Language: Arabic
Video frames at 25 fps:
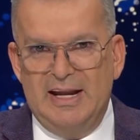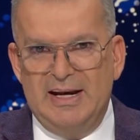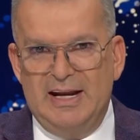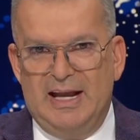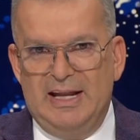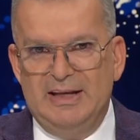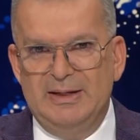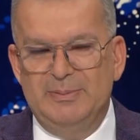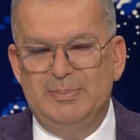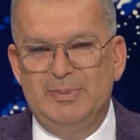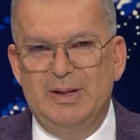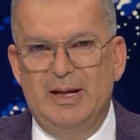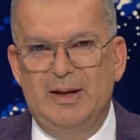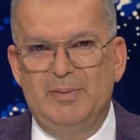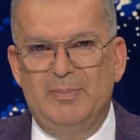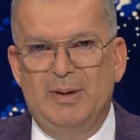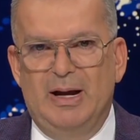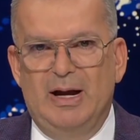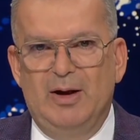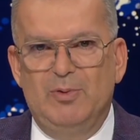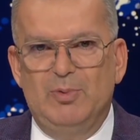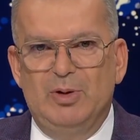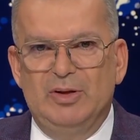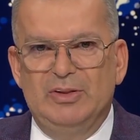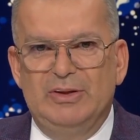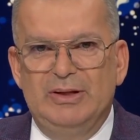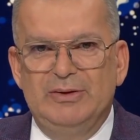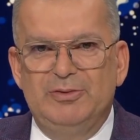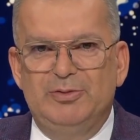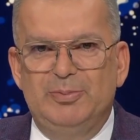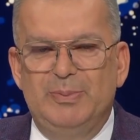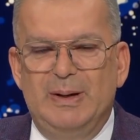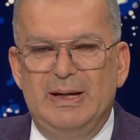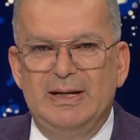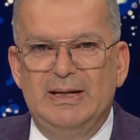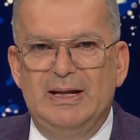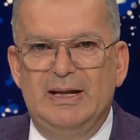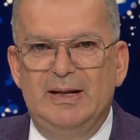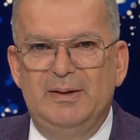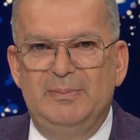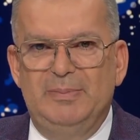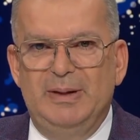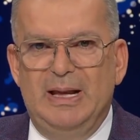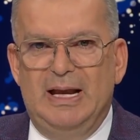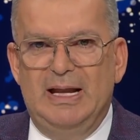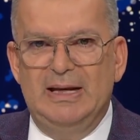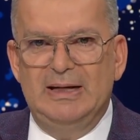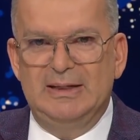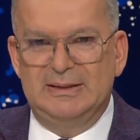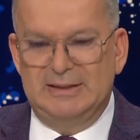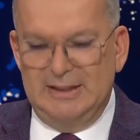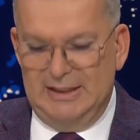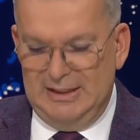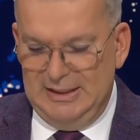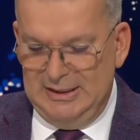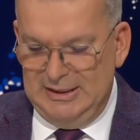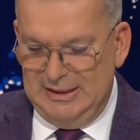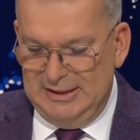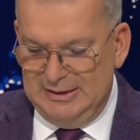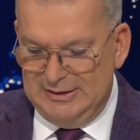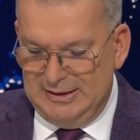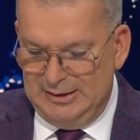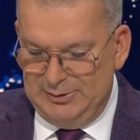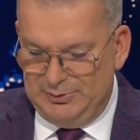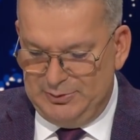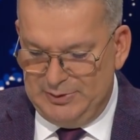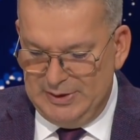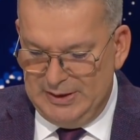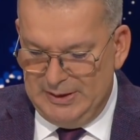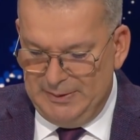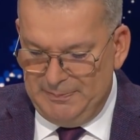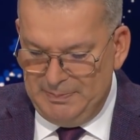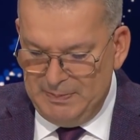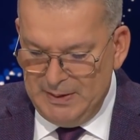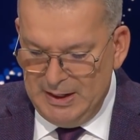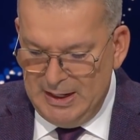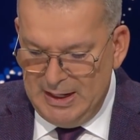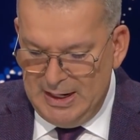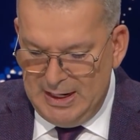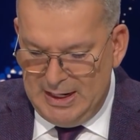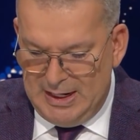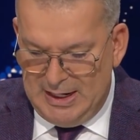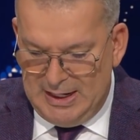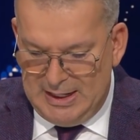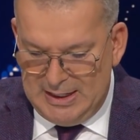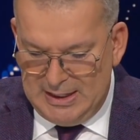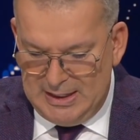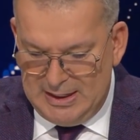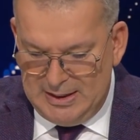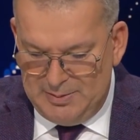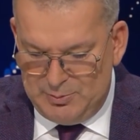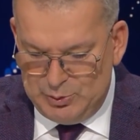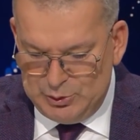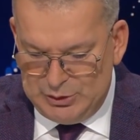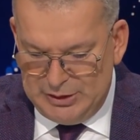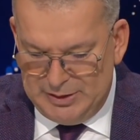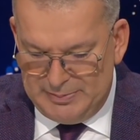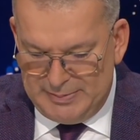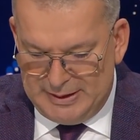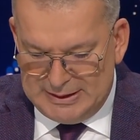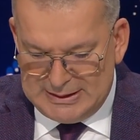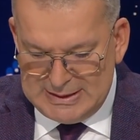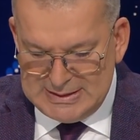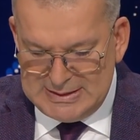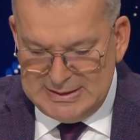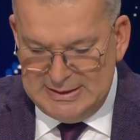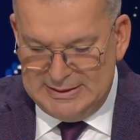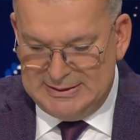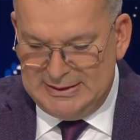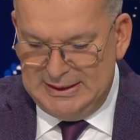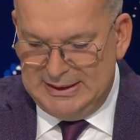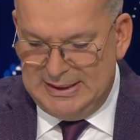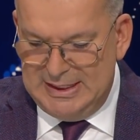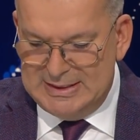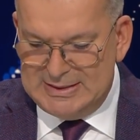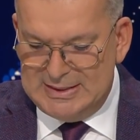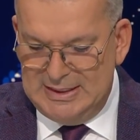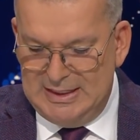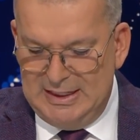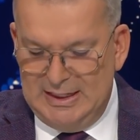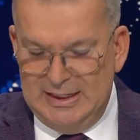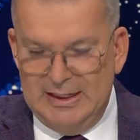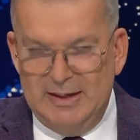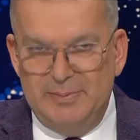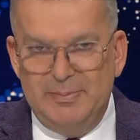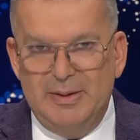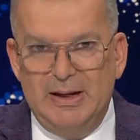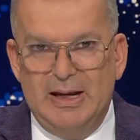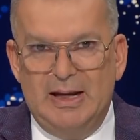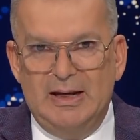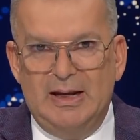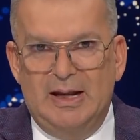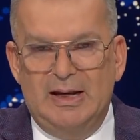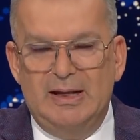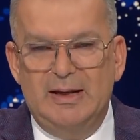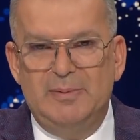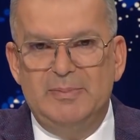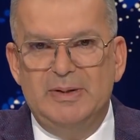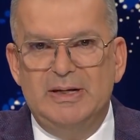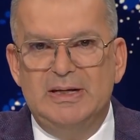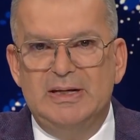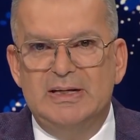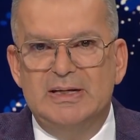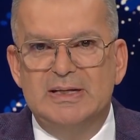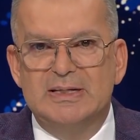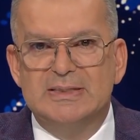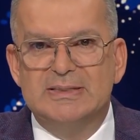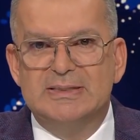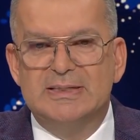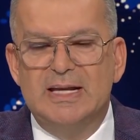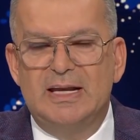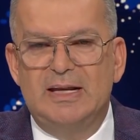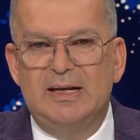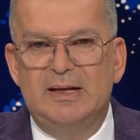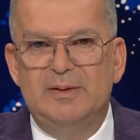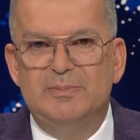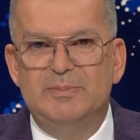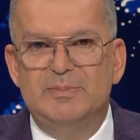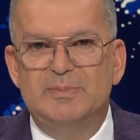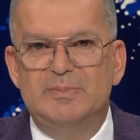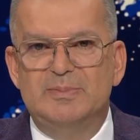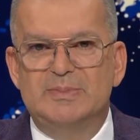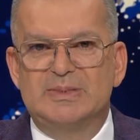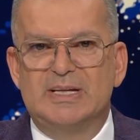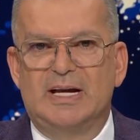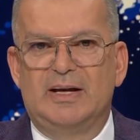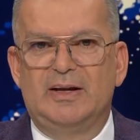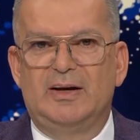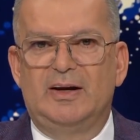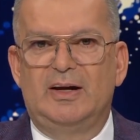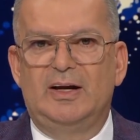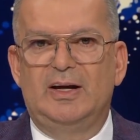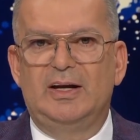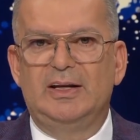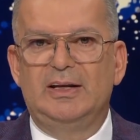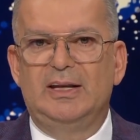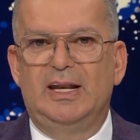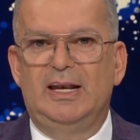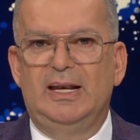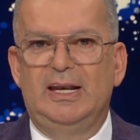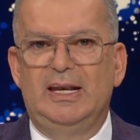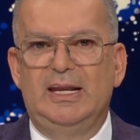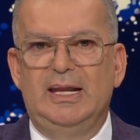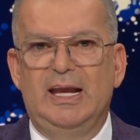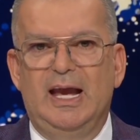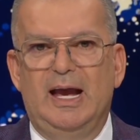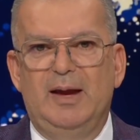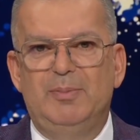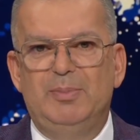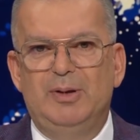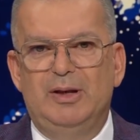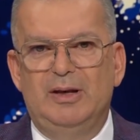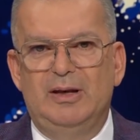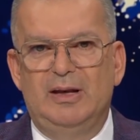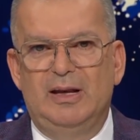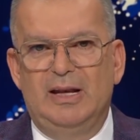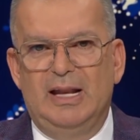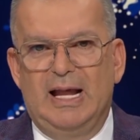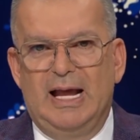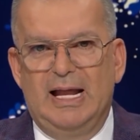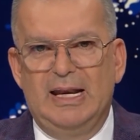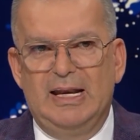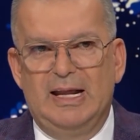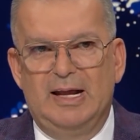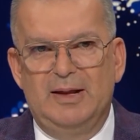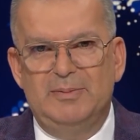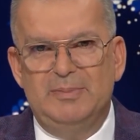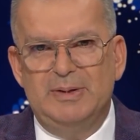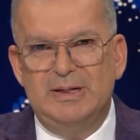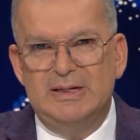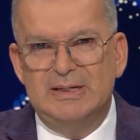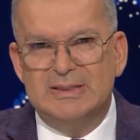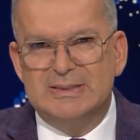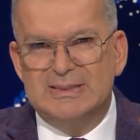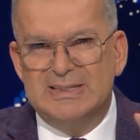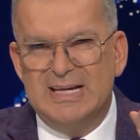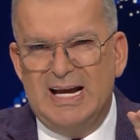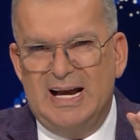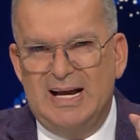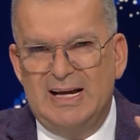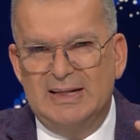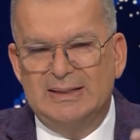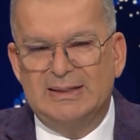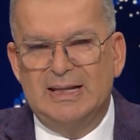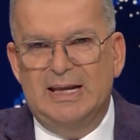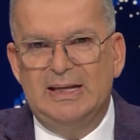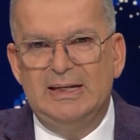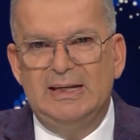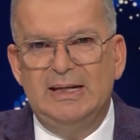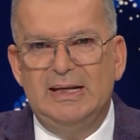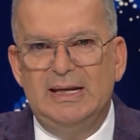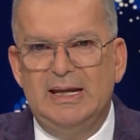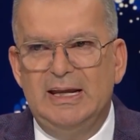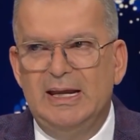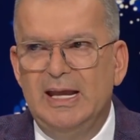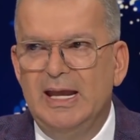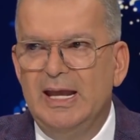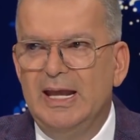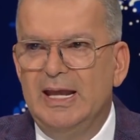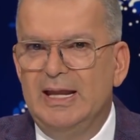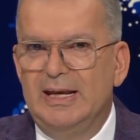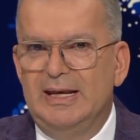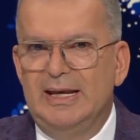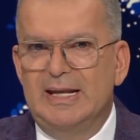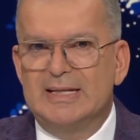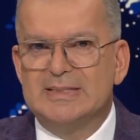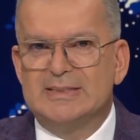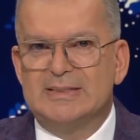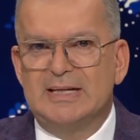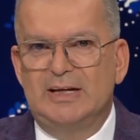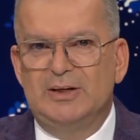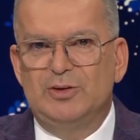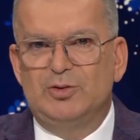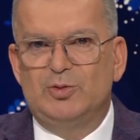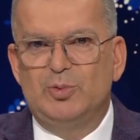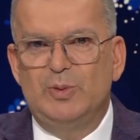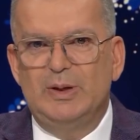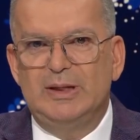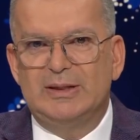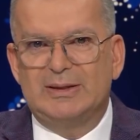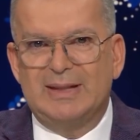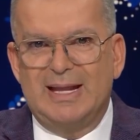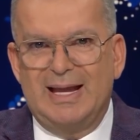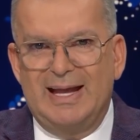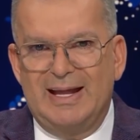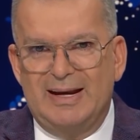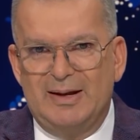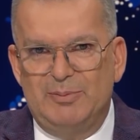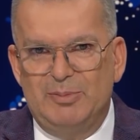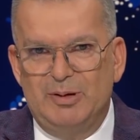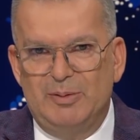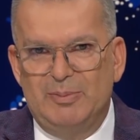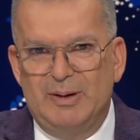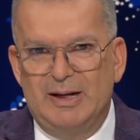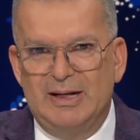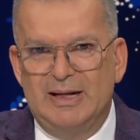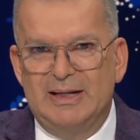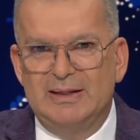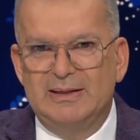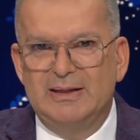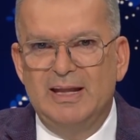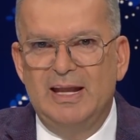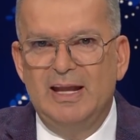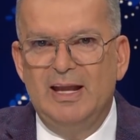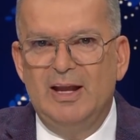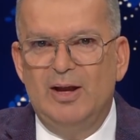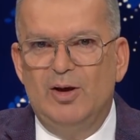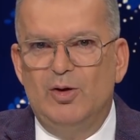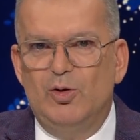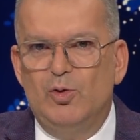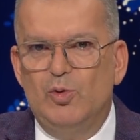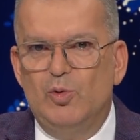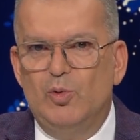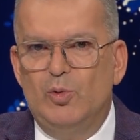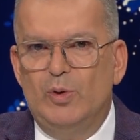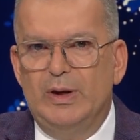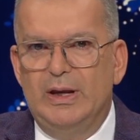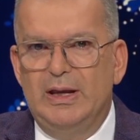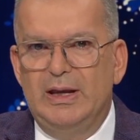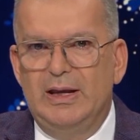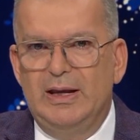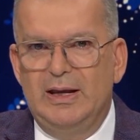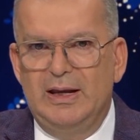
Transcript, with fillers: رح نبدا مع اول ضيف معنا بحلقه الليله ضيفنا آه، مدير مركز الارتكاز الاعلامي الاعلامي سالم زهران اللي قبل الحلقه بساعات قليله نزل تويت خرب البلد هو